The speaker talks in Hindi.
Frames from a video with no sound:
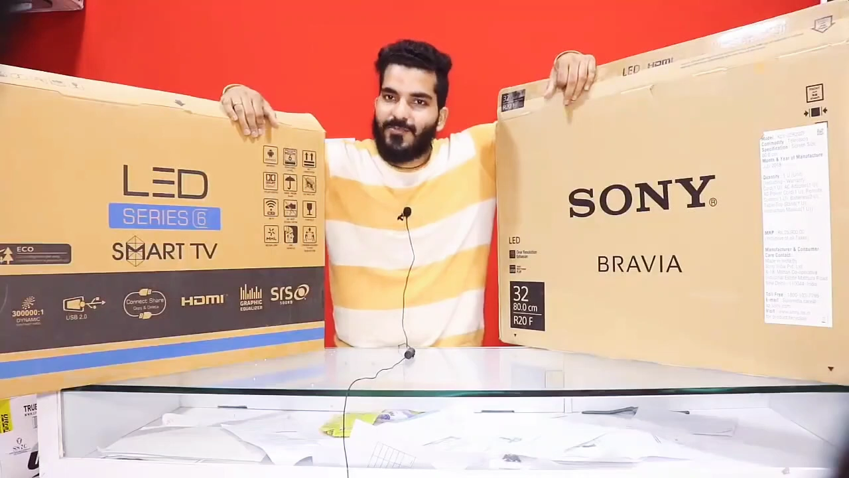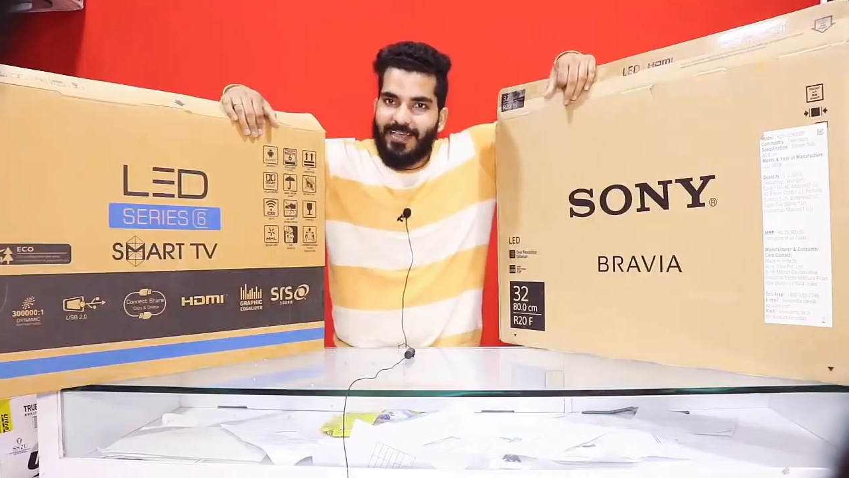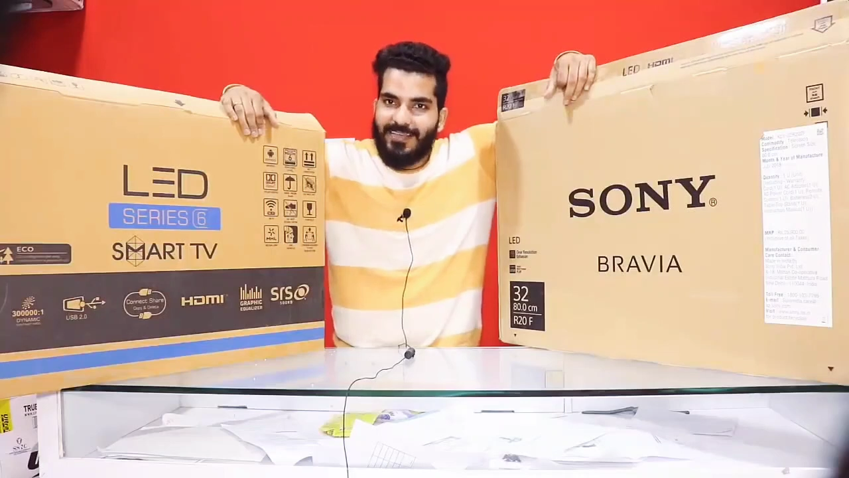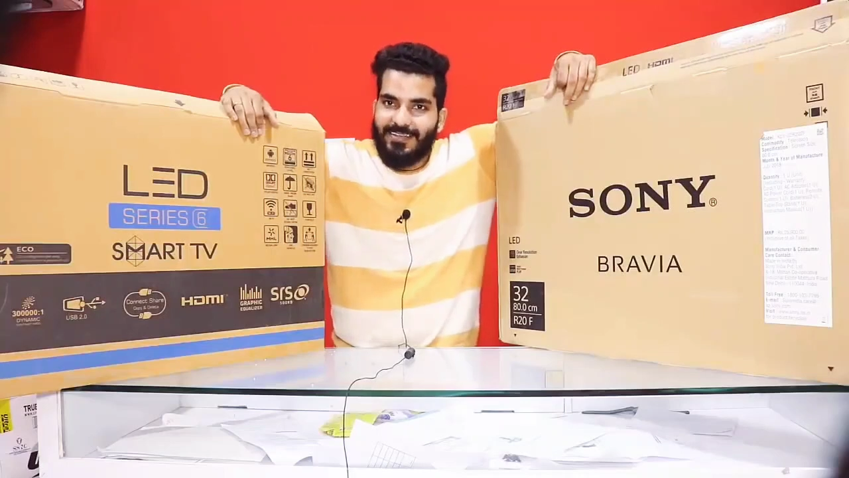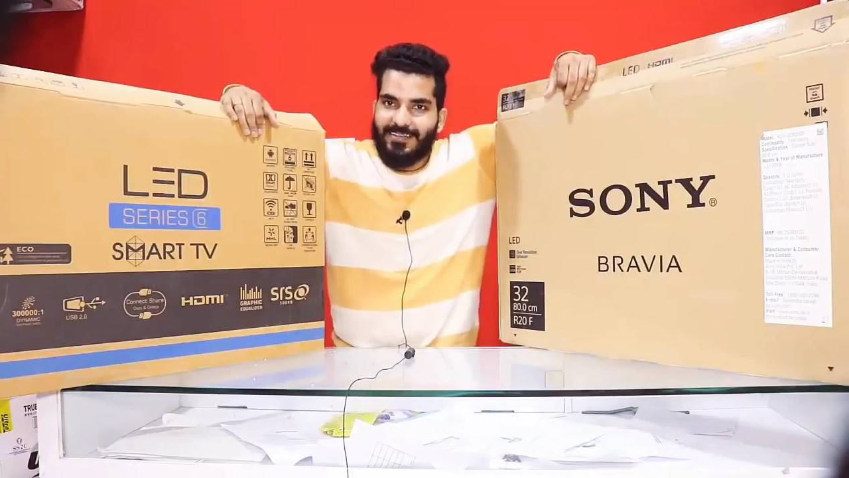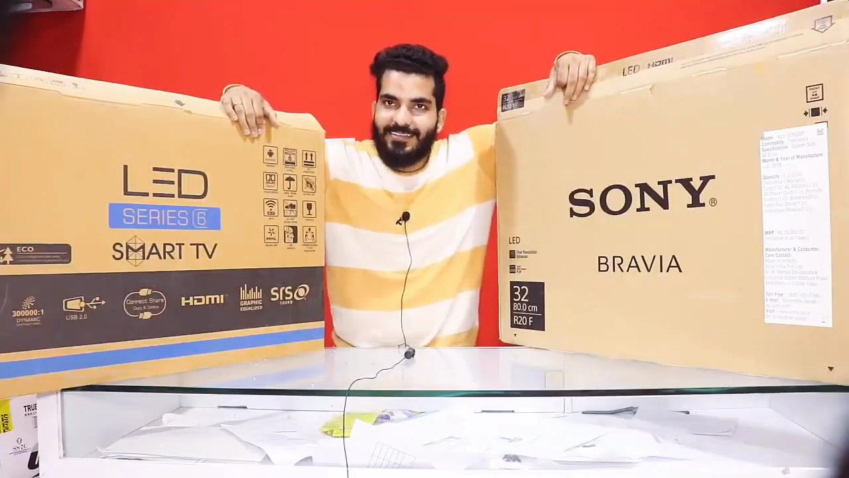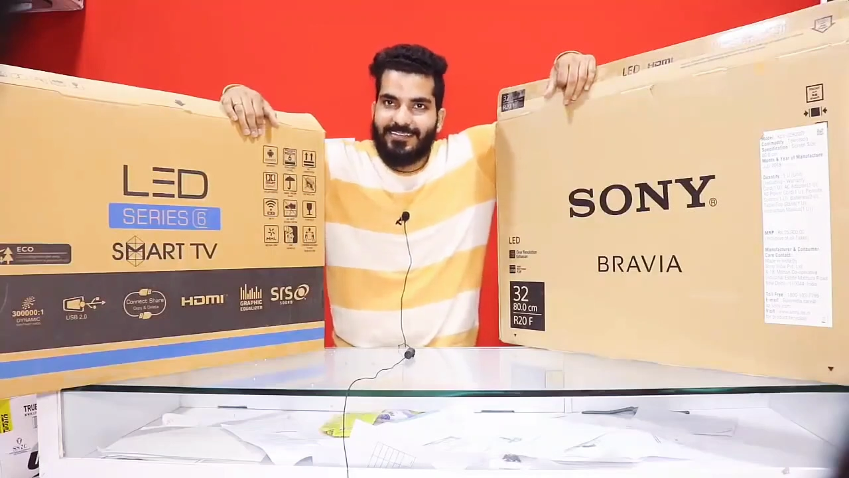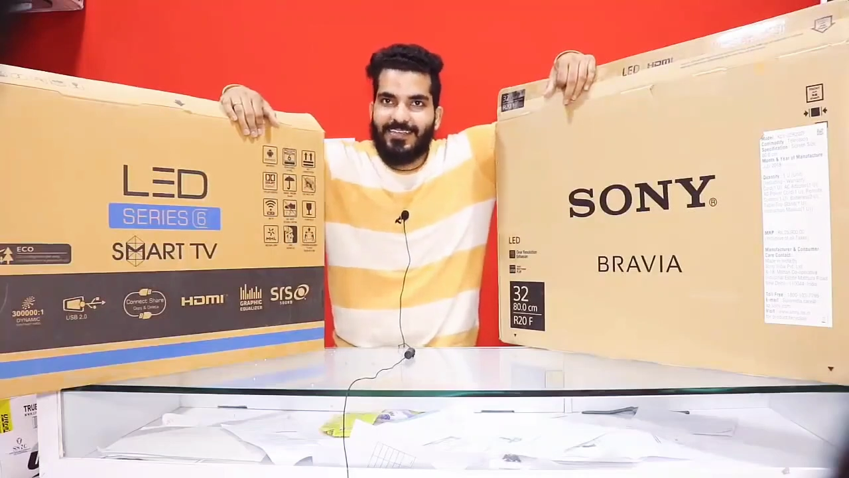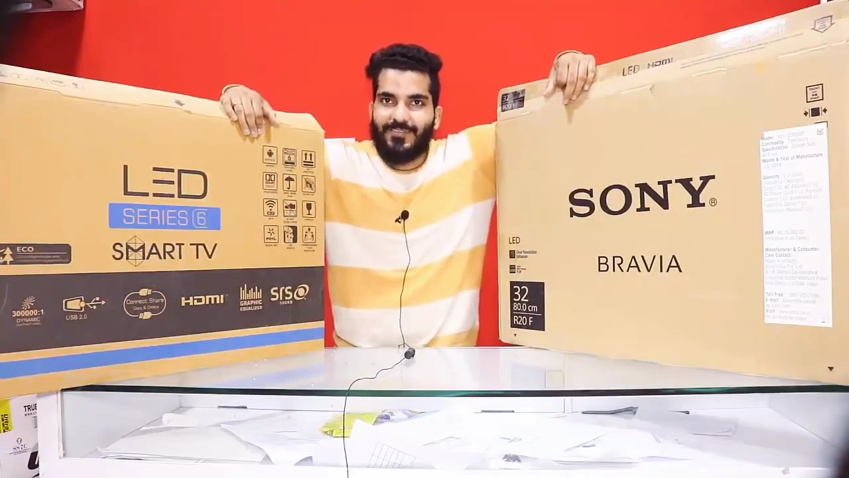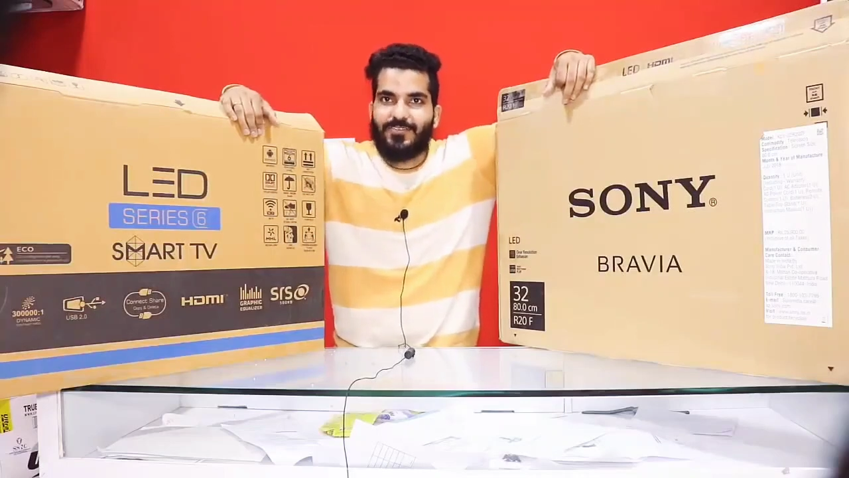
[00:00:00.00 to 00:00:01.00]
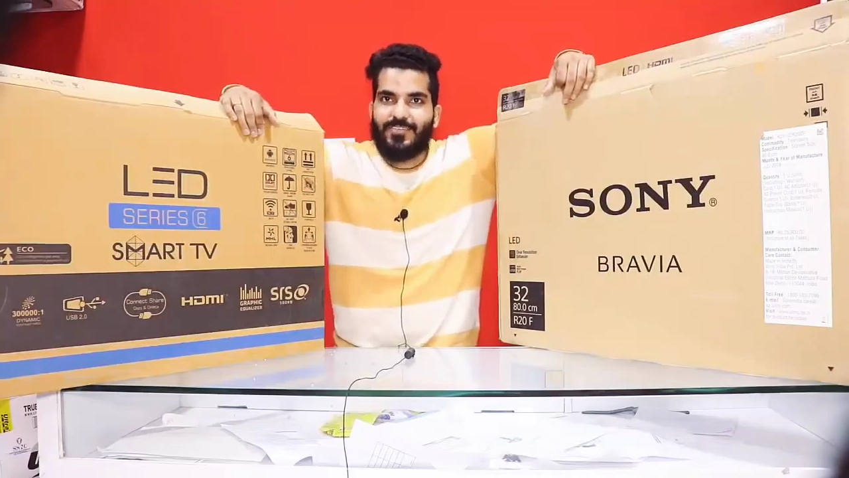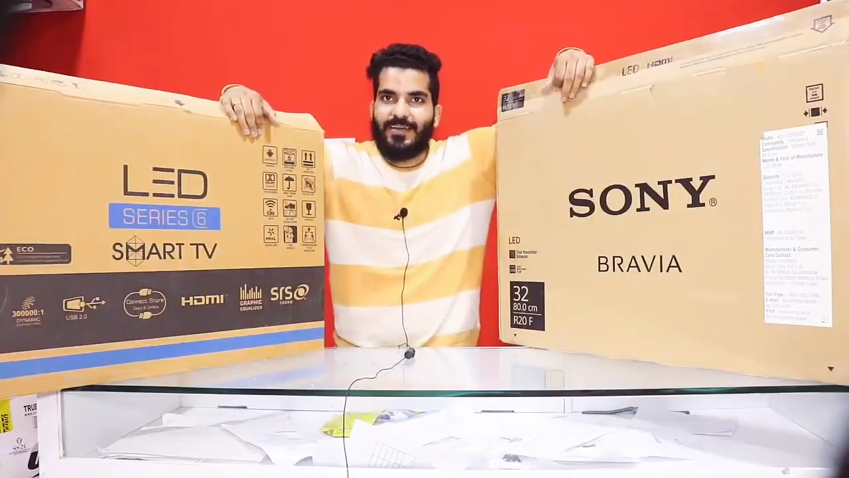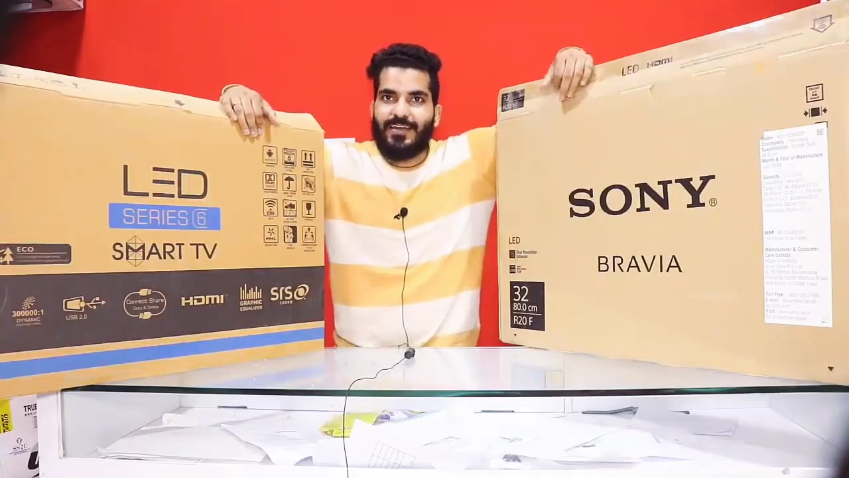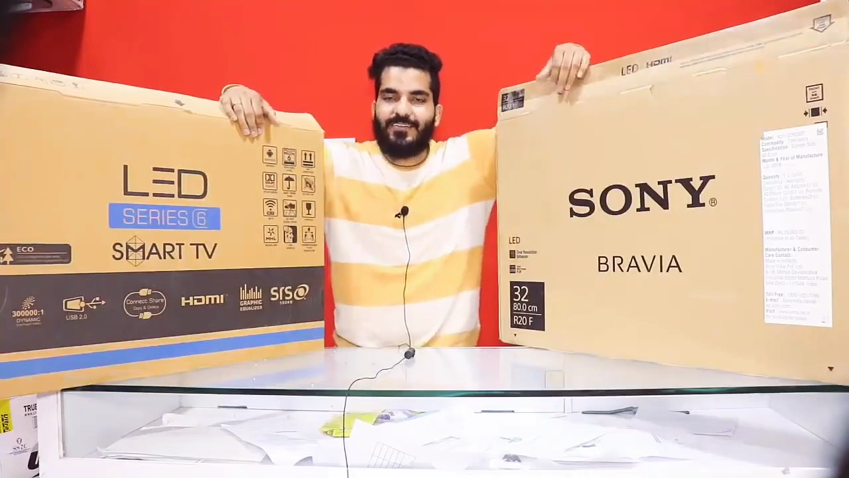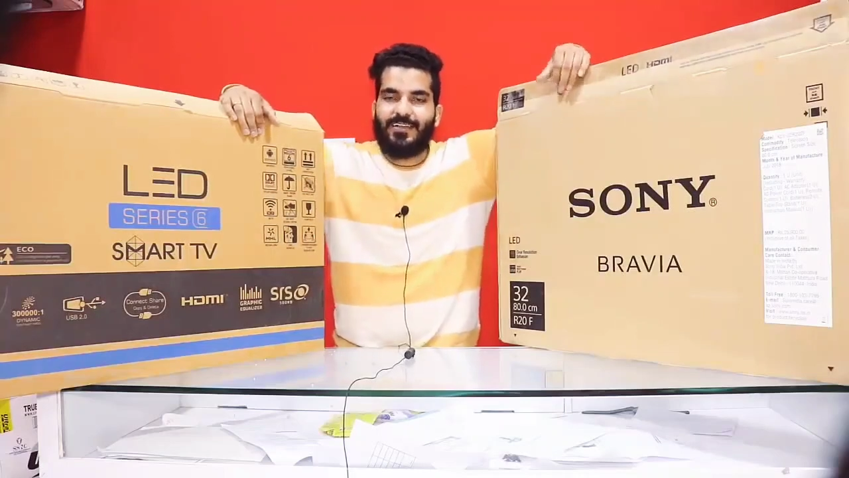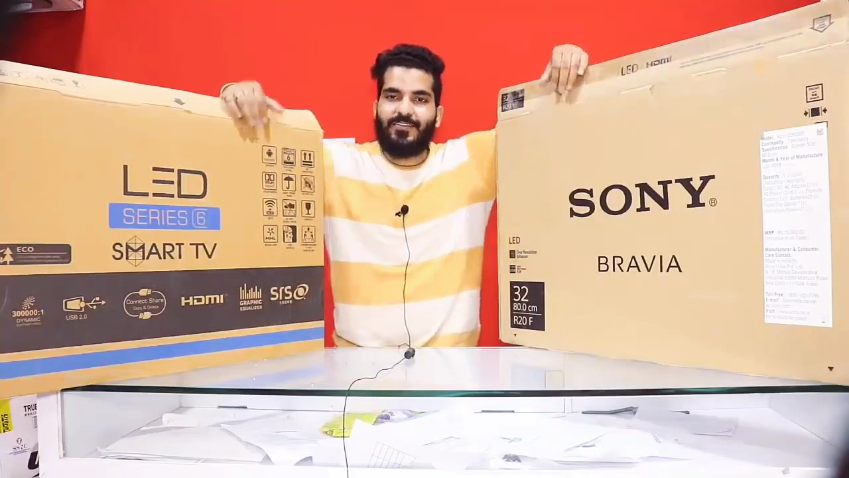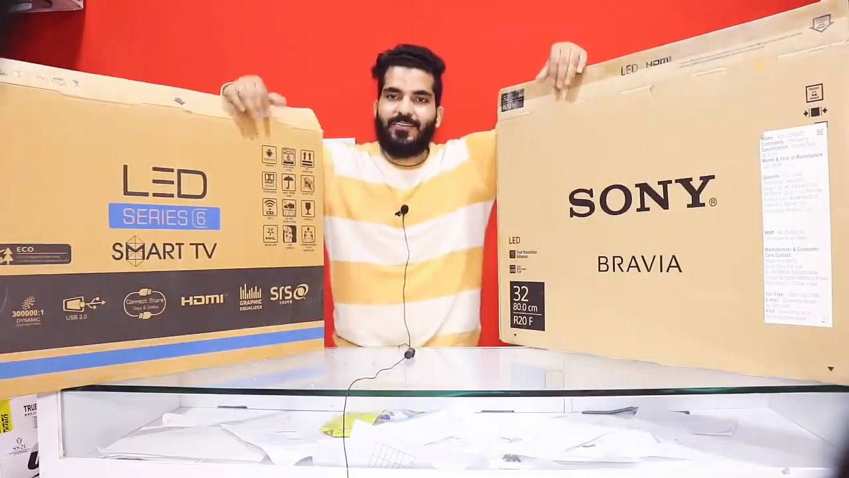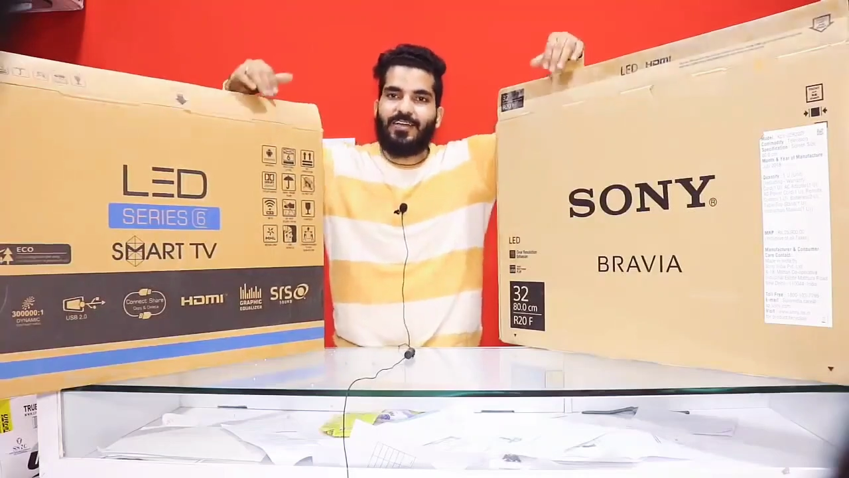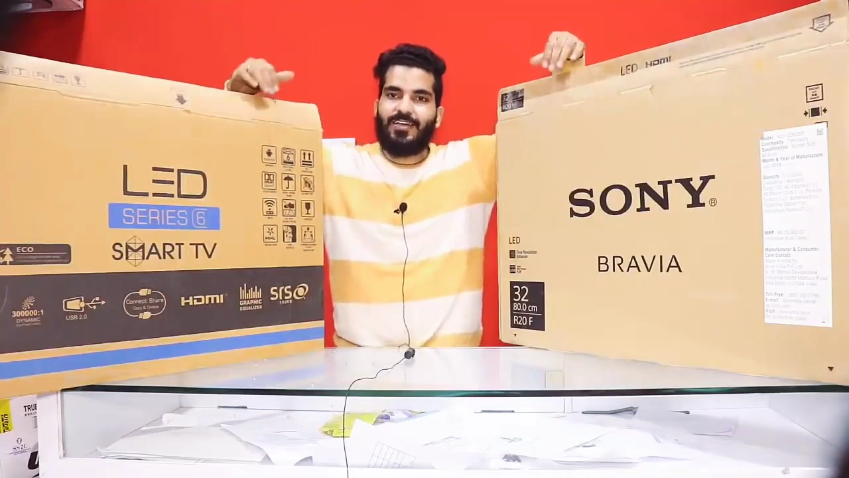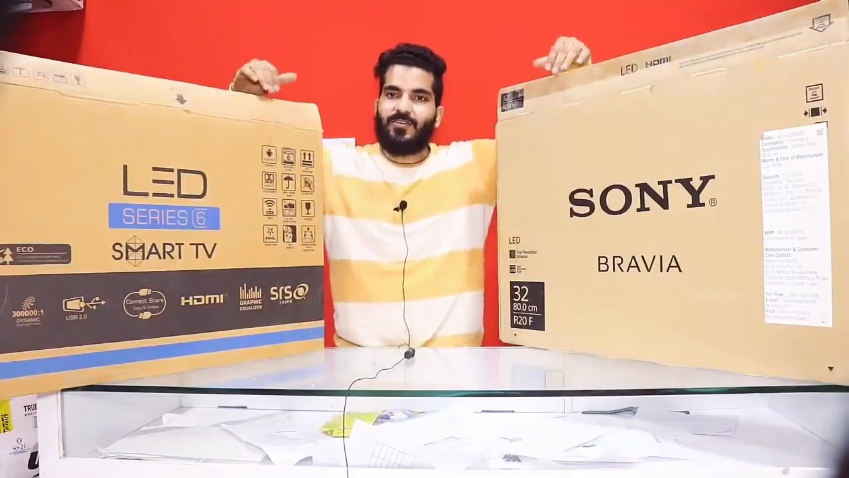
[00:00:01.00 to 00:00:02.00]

प्रेस कर दे जिससे कि फ्यूचर में आने वाली वीडियो का